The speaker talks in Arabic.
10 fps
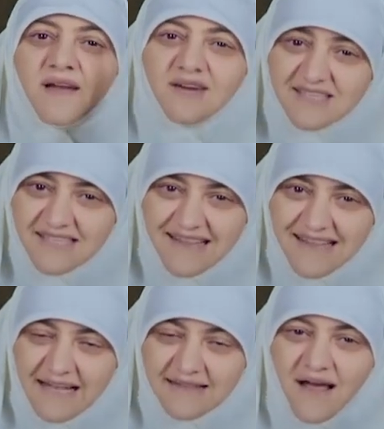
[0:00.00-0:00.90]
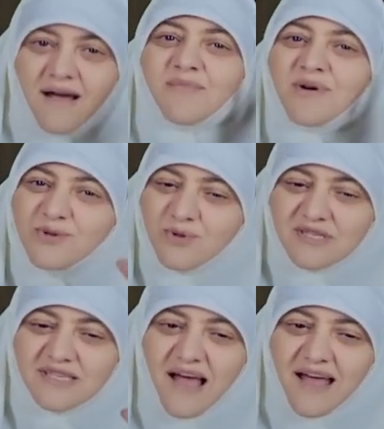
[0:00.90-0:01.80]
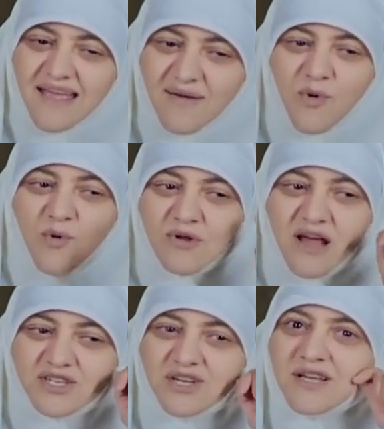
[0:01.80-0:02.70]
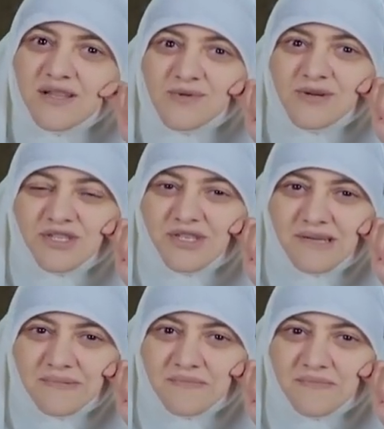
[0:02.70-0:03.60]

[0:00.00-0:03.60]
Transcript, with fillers: القصة الثالثة برضو قصة حقيقية موجودة 2022